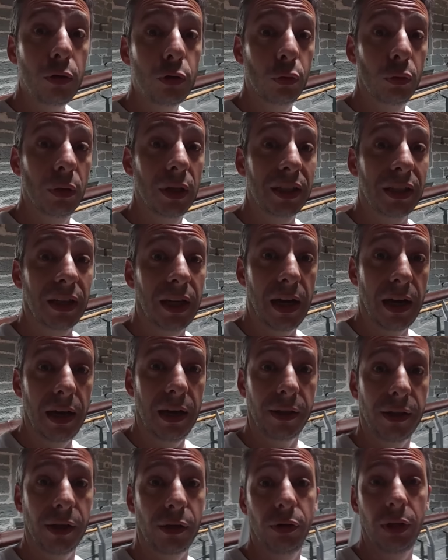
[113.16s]
sulle scale
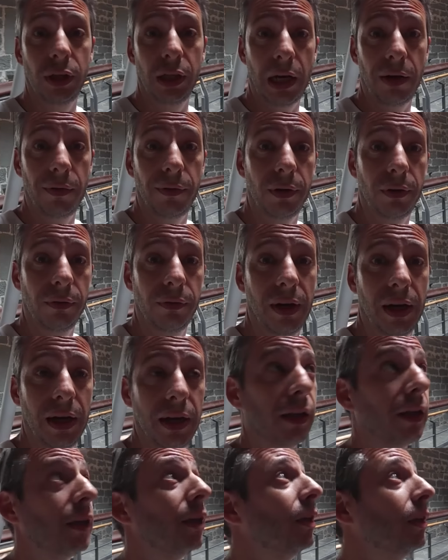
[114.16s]
che collegavano i
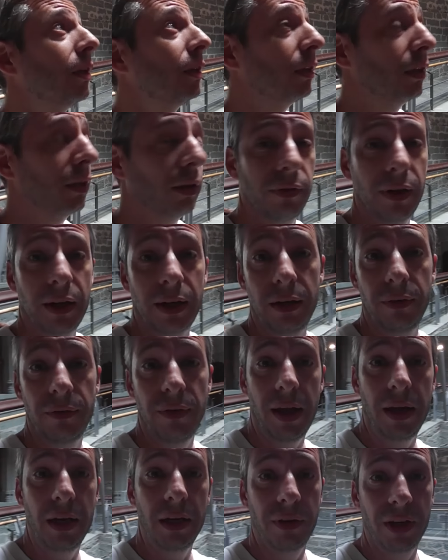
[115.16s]
vari, i vari
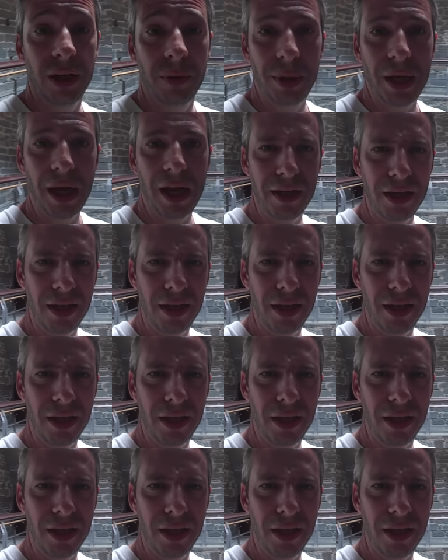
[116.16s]
livelli, i vari piani